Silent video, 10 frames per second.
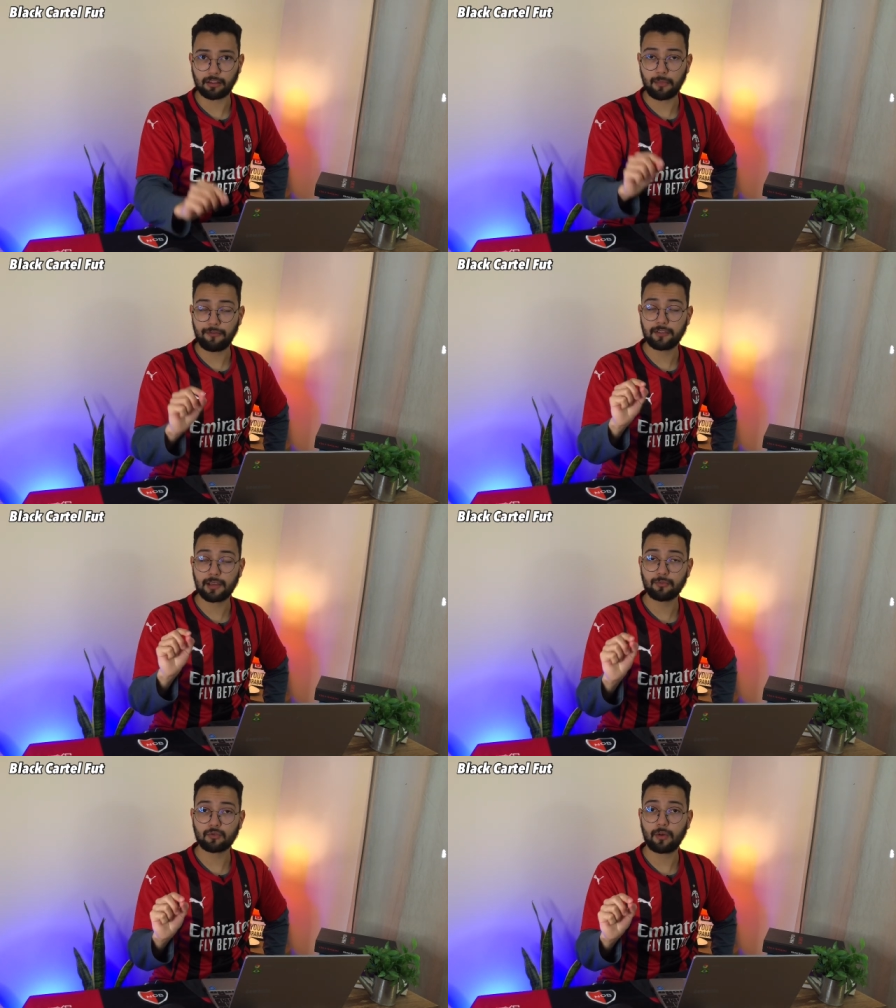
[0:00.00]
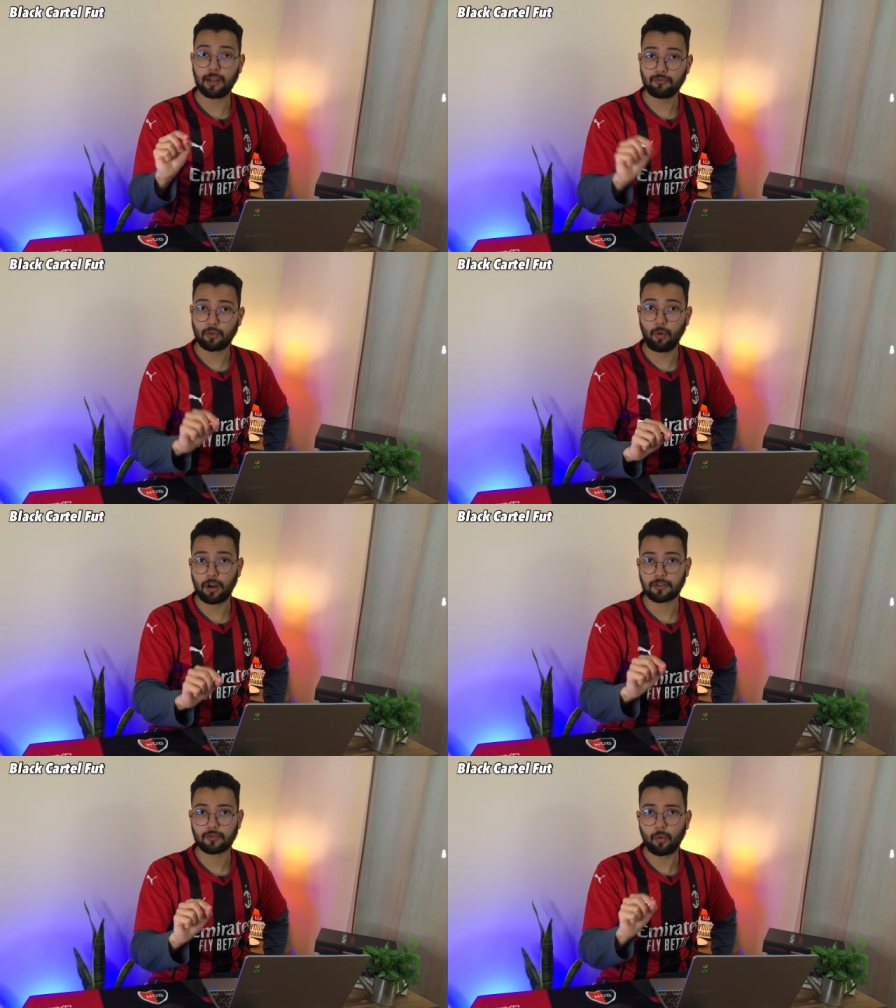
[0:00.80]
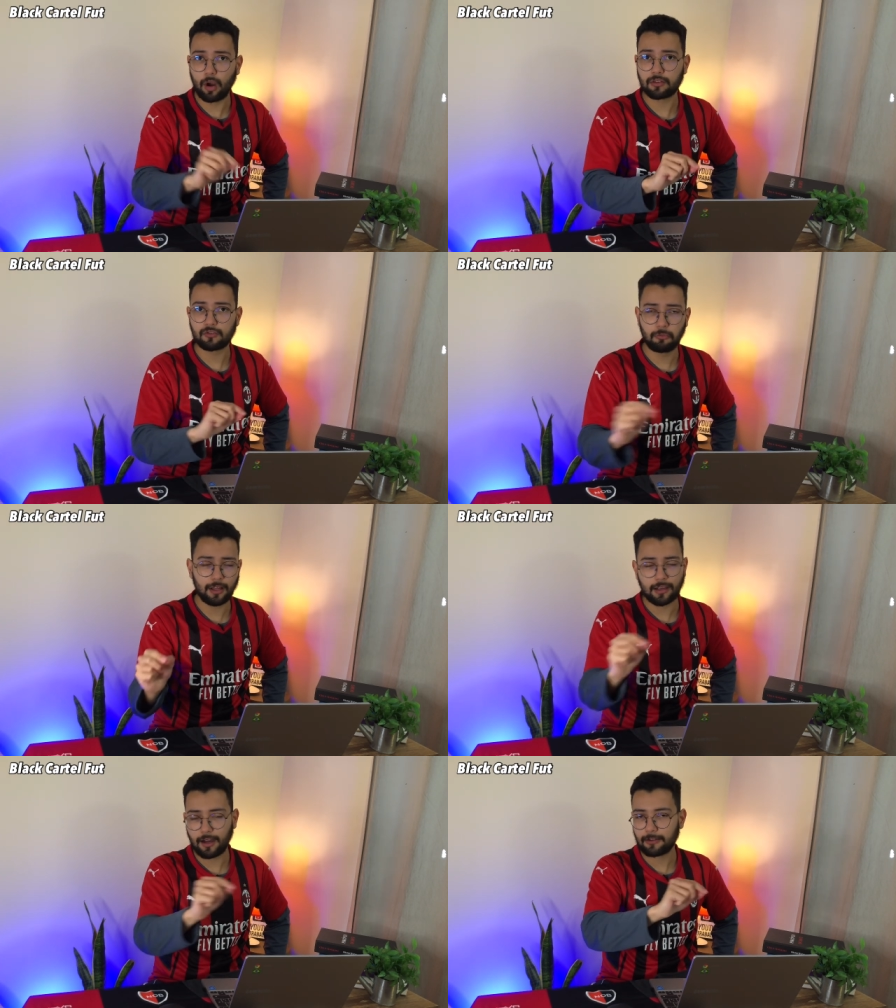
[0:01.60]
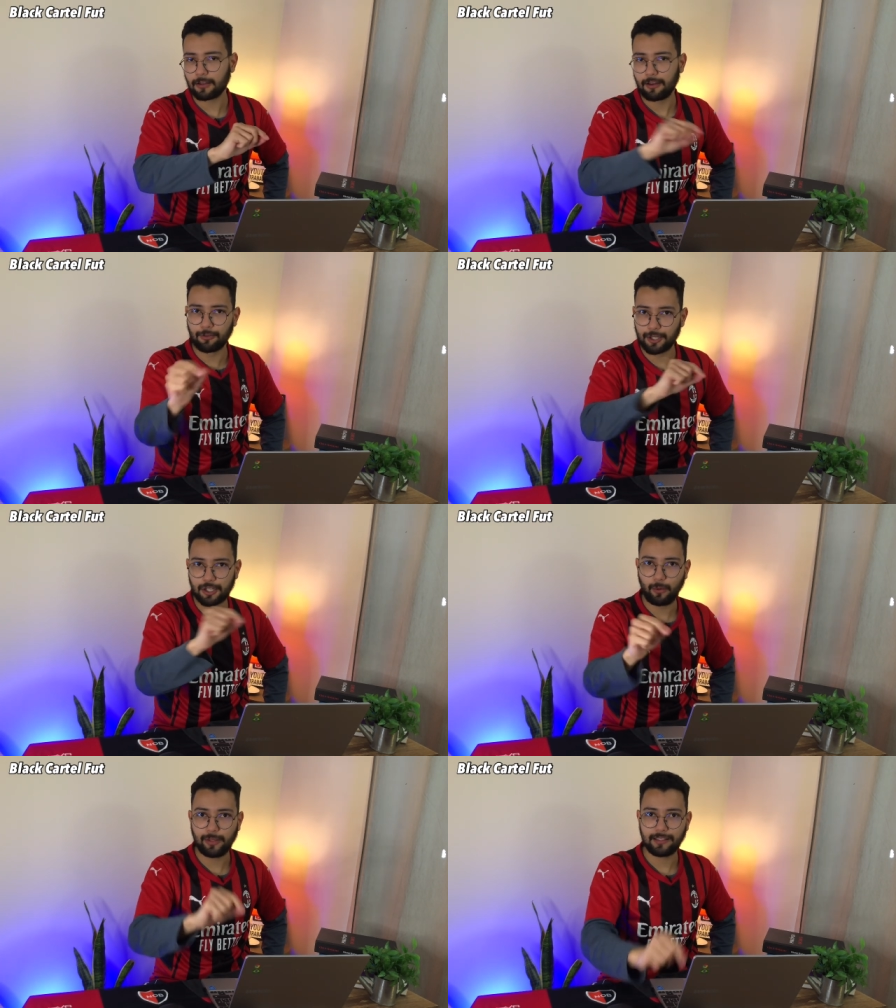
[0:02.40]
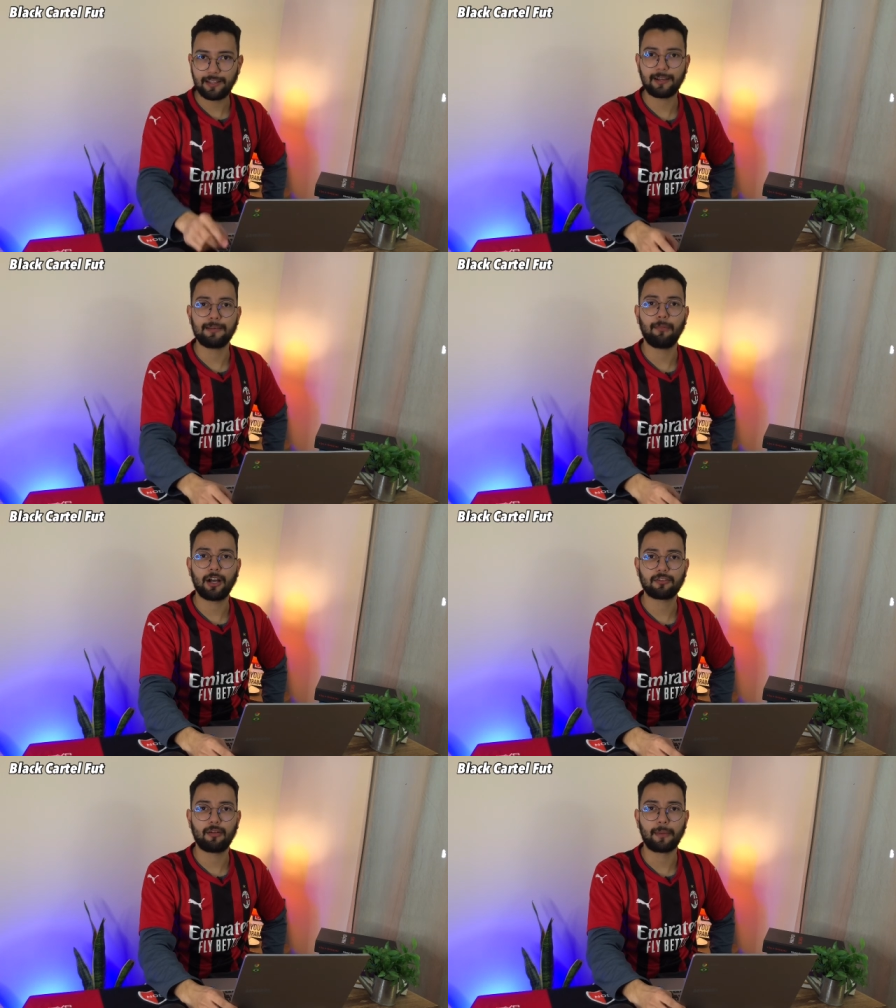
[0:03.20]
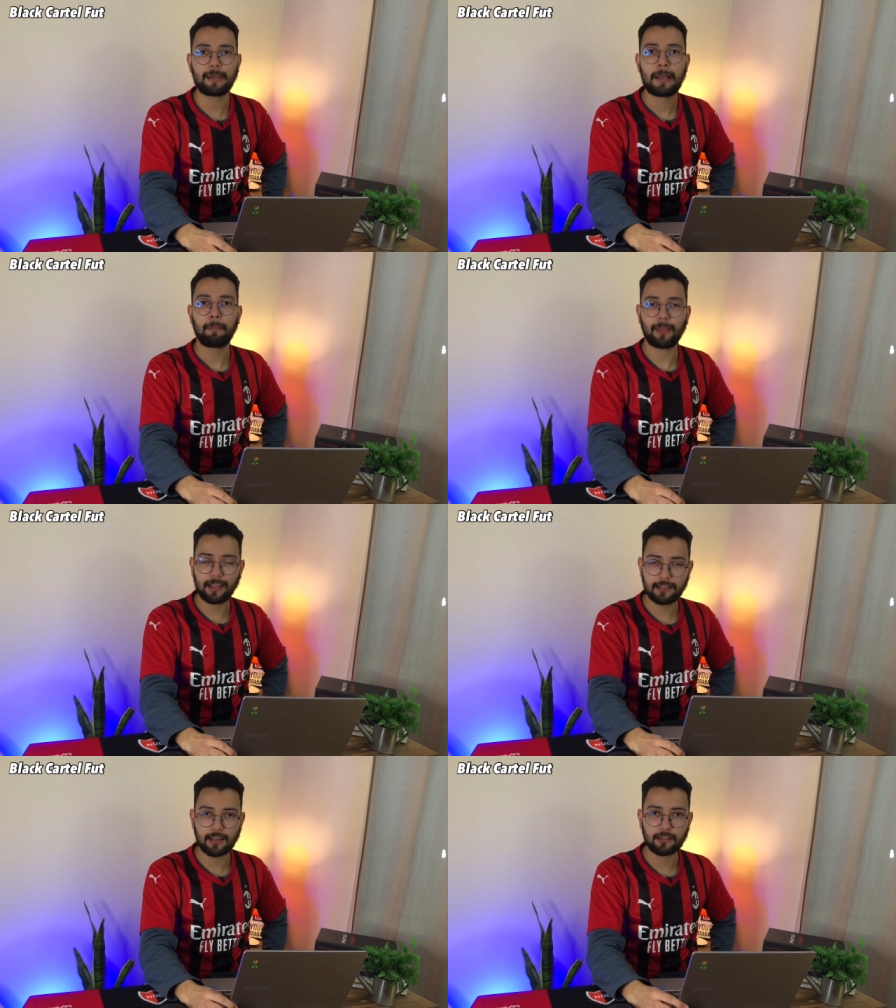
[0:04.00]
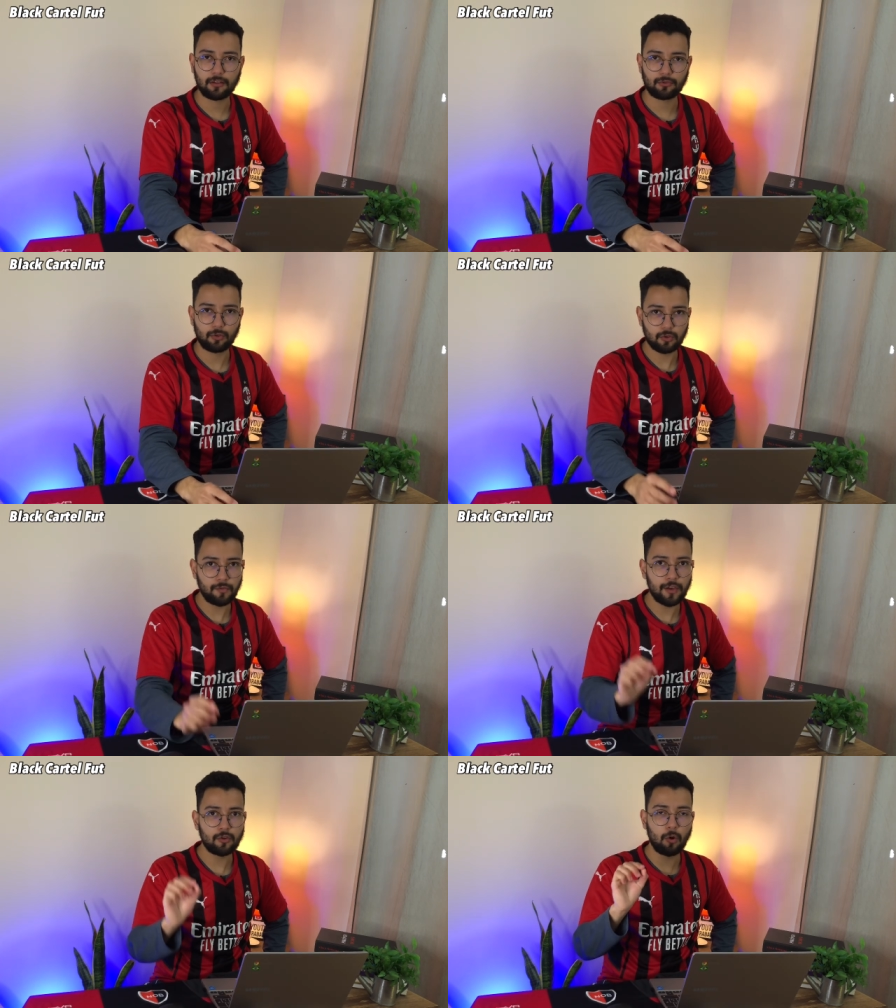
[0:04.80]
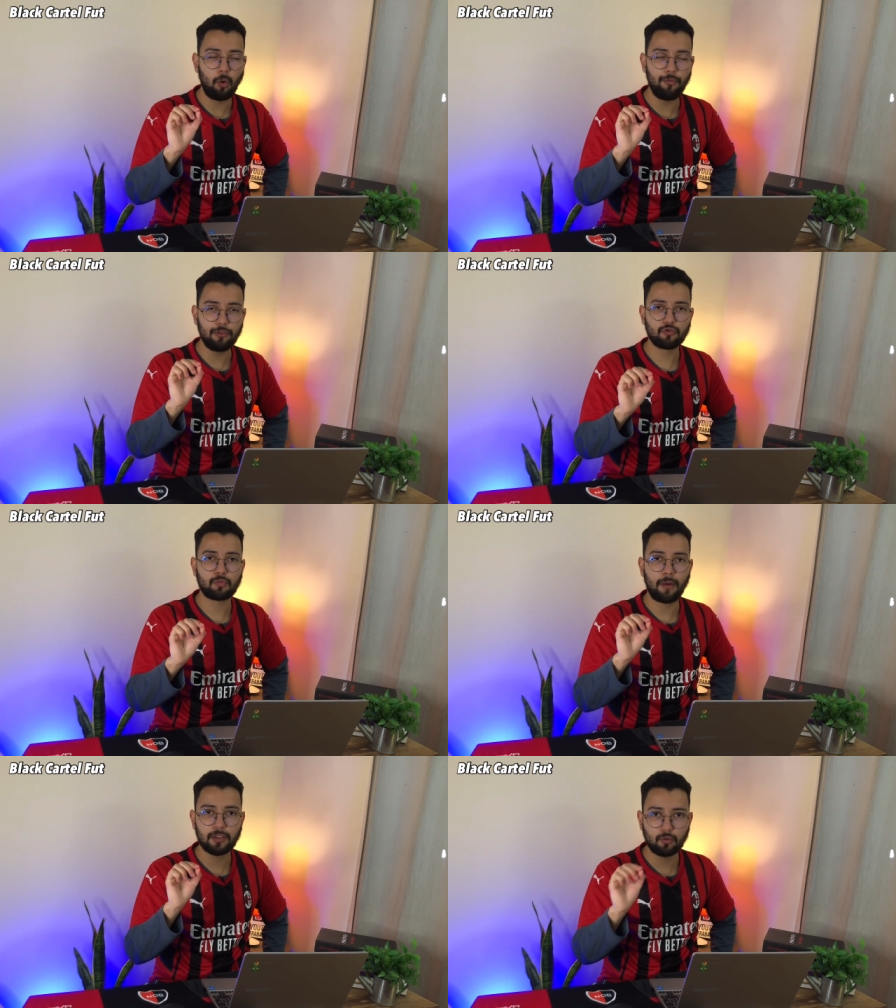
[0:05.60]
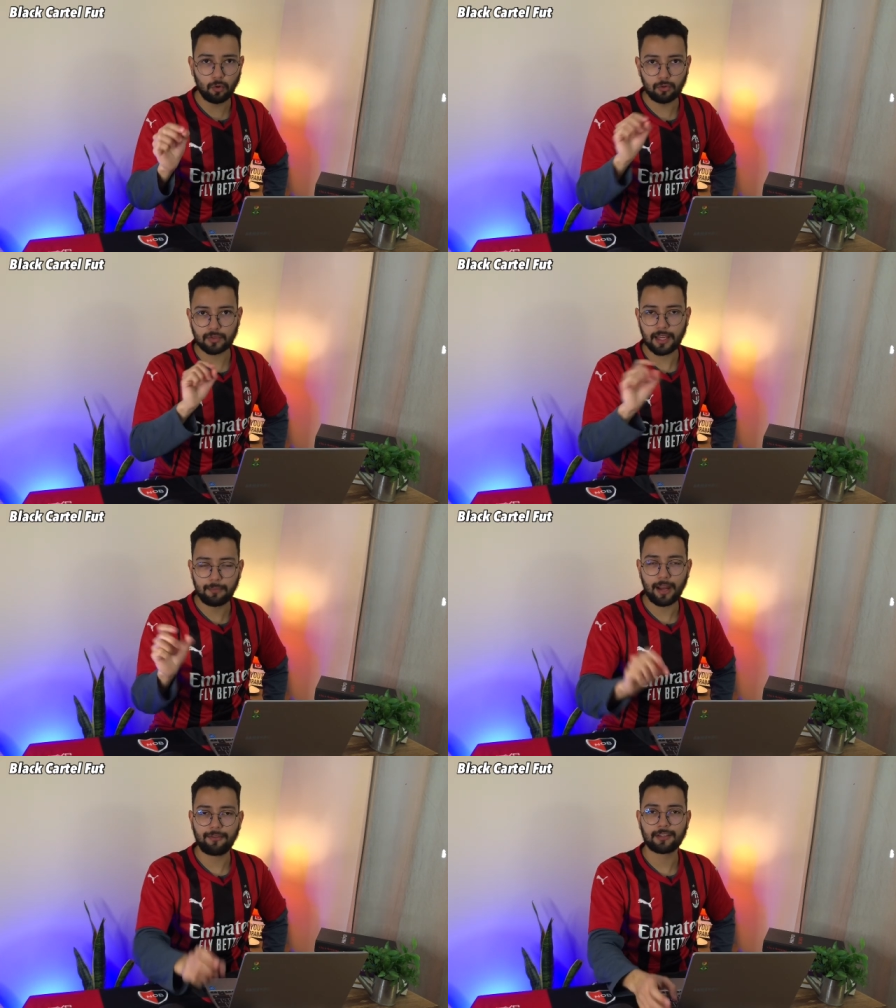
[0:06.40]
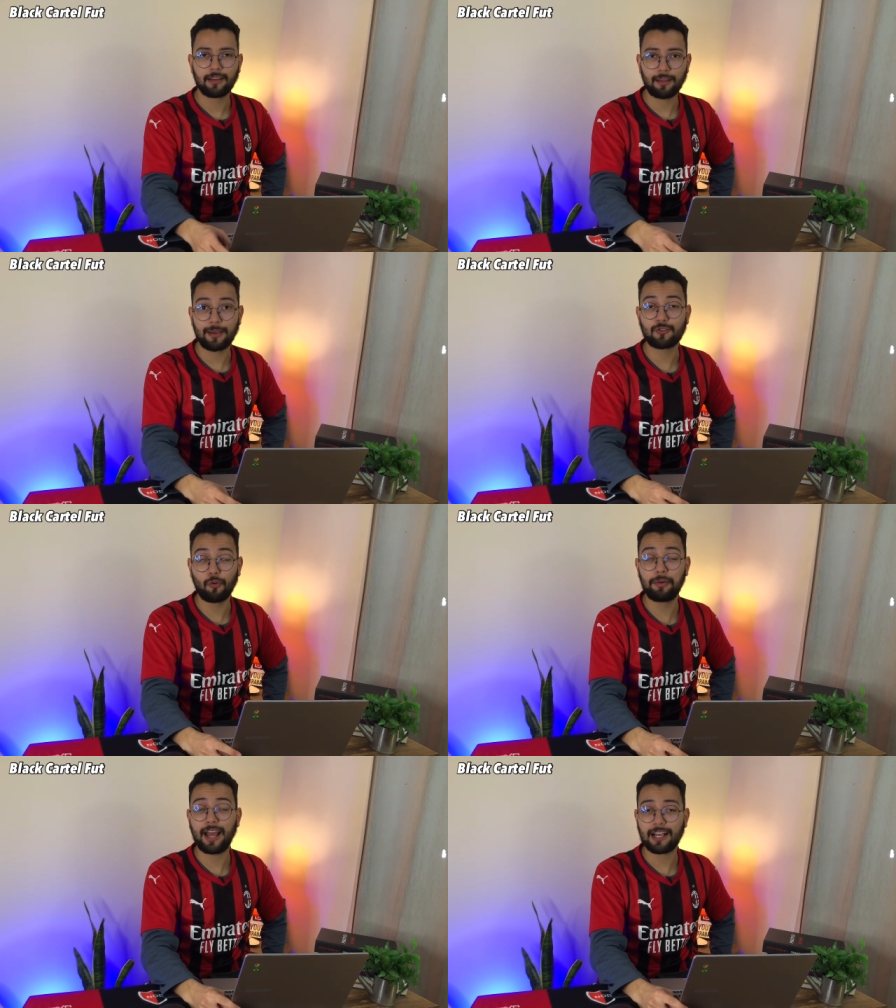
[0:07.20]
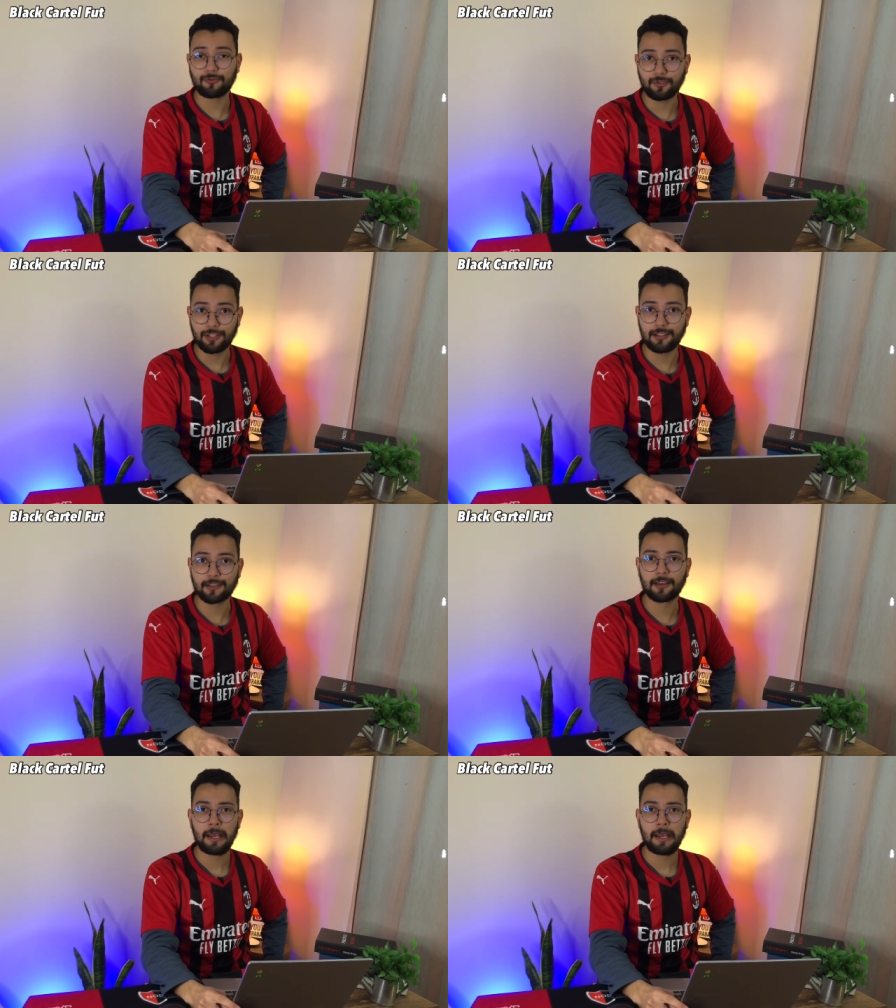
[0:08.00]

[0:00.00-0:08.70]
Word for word: Também fizemos um canal de cortes, cortes do Black Card, vou deixar o link dele aqui embaixo também na descrição do nosso vídeo, com vídeos mais curtos né, e breves também sobre as notícias